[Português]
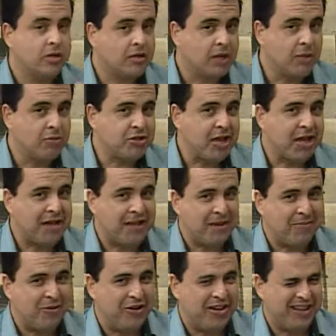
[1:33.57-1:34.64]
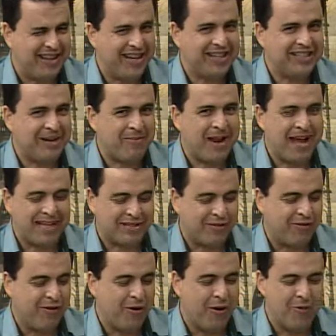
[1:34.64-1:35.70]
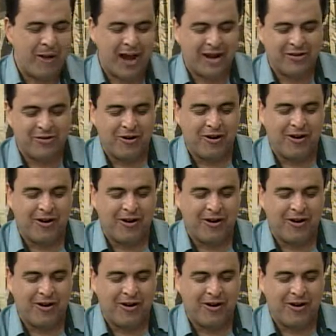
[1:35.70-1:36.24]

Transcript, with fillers: Estamos a retribuir. Grande abraço, viu, Roberto?